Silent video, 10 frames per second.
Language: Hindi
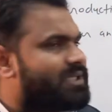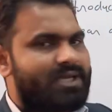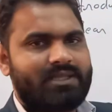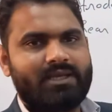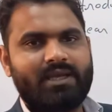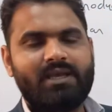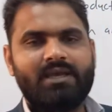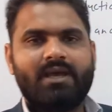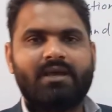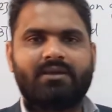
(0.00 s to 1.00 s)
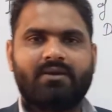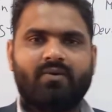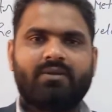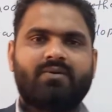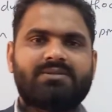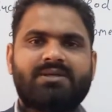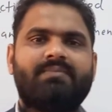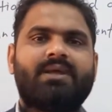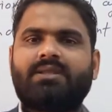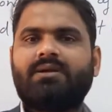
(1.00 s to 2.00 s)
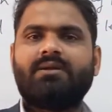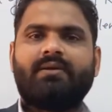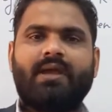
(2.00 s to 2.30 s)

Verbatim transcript: बता देंगे कि कौन कौन से मेथड